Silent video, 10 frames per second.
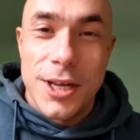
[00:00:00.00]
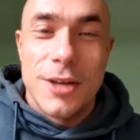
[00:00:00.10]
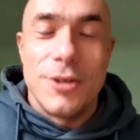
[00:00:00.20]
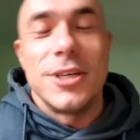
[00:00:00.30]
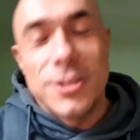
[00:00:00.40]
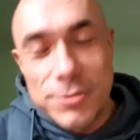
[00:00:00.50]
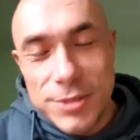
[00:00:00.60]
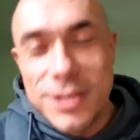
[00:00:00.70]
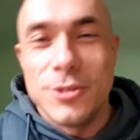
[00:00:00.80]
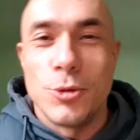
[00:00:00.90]
no jest to
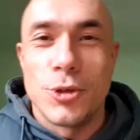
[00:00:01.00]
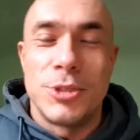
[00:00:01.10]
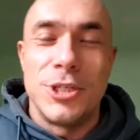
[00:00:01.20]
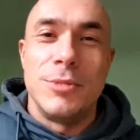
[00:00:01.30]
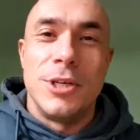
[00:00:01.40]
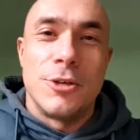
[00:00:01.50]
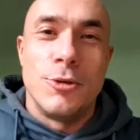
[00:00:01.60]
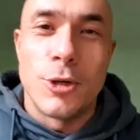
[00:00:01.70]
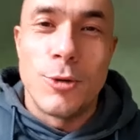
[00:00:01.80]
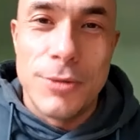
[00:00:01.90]
wtedy dużo przyjemniejsze i
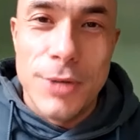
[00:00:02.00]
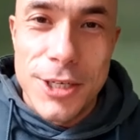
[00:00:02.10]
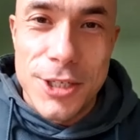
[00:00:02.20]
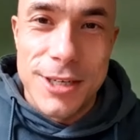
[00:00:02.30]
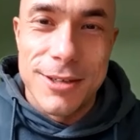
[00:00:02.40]
dużo łatwiejsze.